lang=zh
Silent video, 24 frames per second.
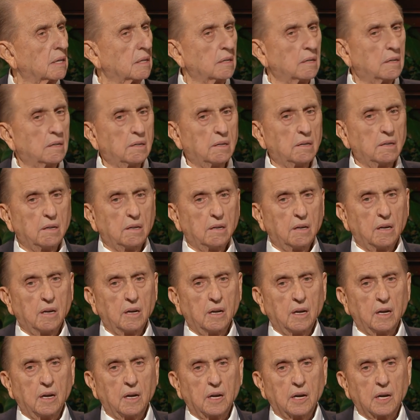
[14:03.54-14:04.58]
们都
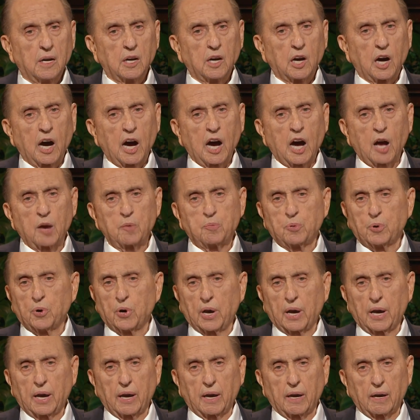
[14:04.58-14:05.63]
能得到这样的
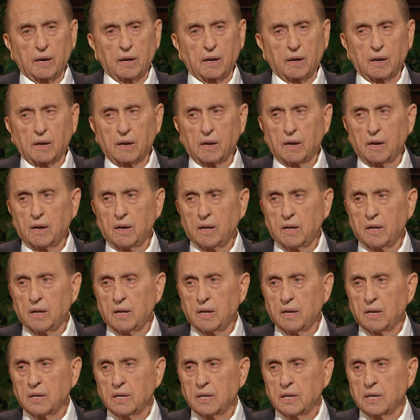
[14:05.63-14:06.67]
祝福。
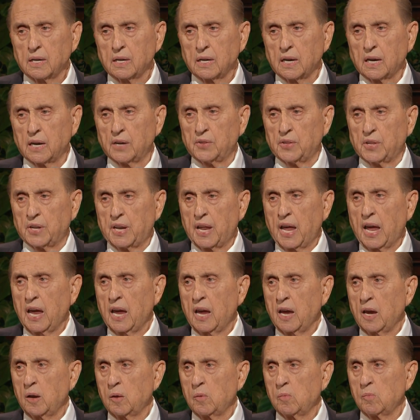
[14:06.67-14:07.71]
我这样祈求，
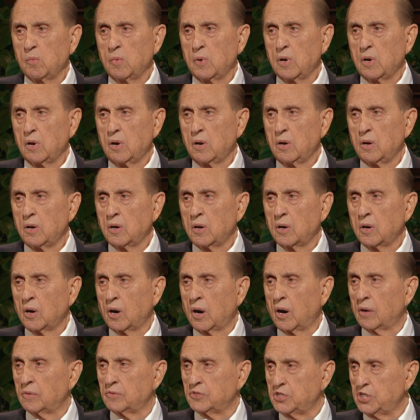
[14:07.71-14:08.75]
奉
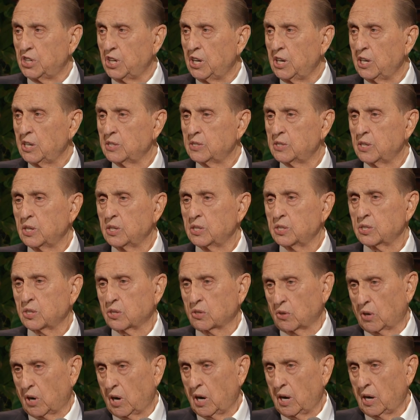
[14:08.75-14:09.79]
我们的
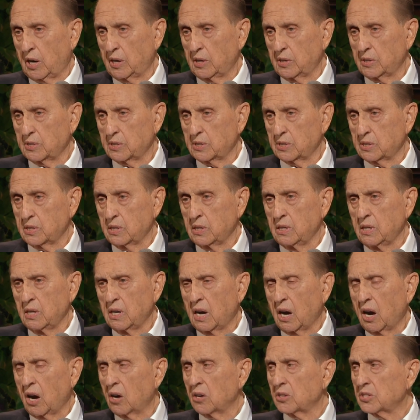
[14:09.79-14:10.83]
救主
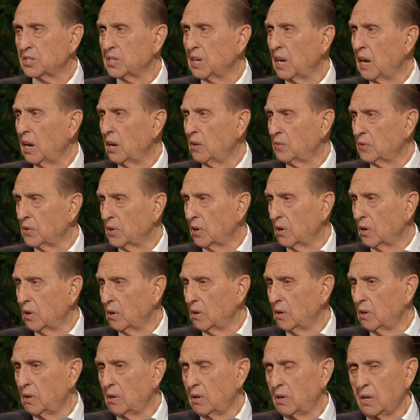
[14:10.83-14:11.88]
和救赎主
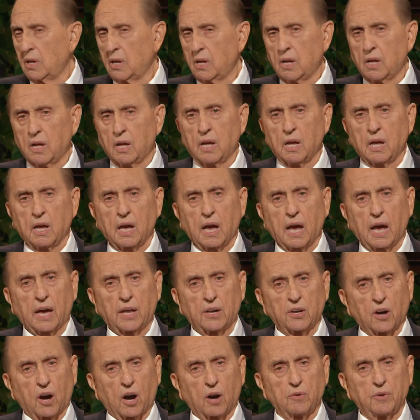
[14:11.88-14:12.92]
耶稣
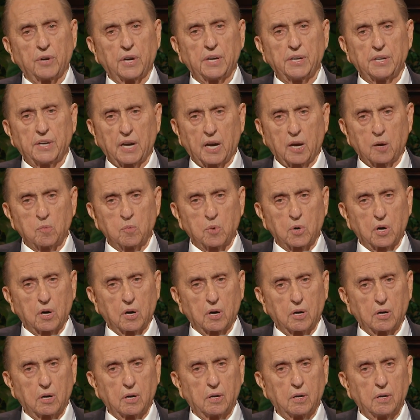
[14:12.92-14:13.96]
基督的名。